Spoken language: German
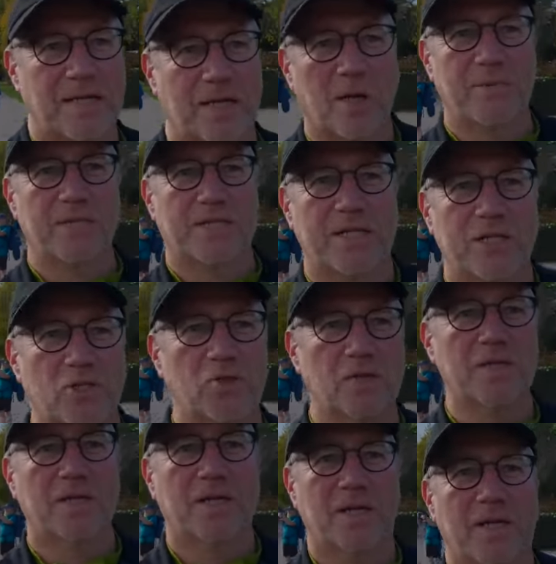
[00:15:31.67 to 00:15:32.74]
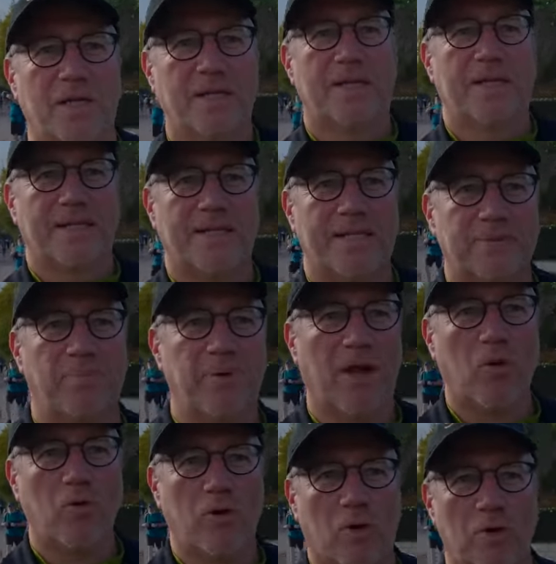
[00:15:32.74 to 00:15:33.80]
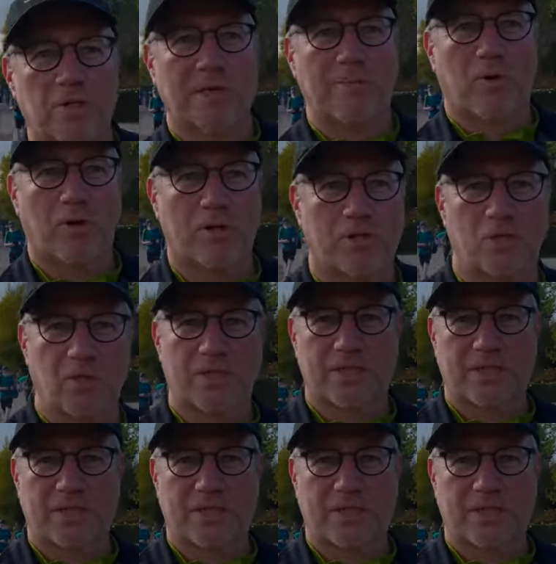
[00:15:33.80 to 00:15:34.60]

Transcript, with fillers: Ich glaube, ich sehe schon, ich sehe es blau leuchten am Horizont.